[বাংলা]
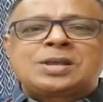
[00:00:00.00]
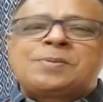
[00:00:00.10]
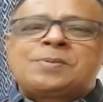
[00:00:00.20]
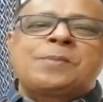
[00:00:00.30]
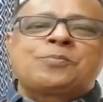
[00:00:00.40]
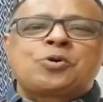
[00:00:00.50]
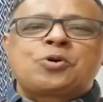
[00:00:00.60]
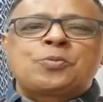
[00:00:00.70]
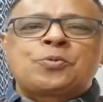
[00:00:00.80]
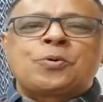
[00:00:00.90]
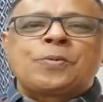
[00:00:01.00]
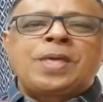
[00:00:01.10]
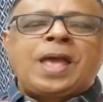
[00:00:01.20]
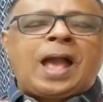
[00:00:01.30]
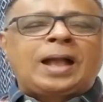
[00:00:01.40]
ইভিএম e প্রকল্প
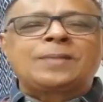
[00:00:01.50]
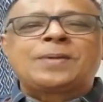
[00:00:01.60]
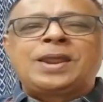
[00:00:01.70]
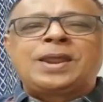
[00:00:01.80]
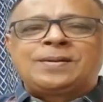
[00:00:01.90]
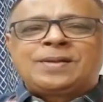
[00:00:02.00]
একেবারেই